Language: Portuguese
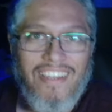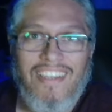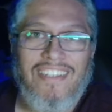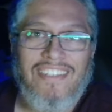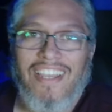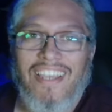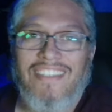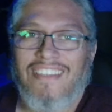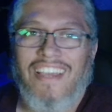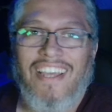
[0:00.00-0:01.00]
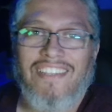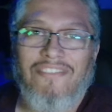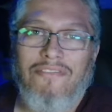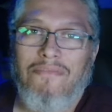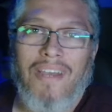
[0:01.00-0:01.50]
e já resgata
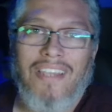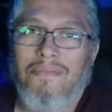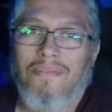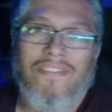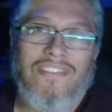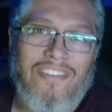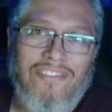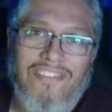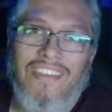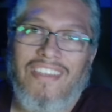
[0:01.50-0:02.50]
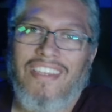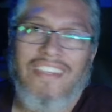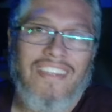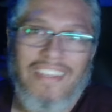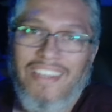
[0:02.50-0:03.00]
o máximo que você conseguir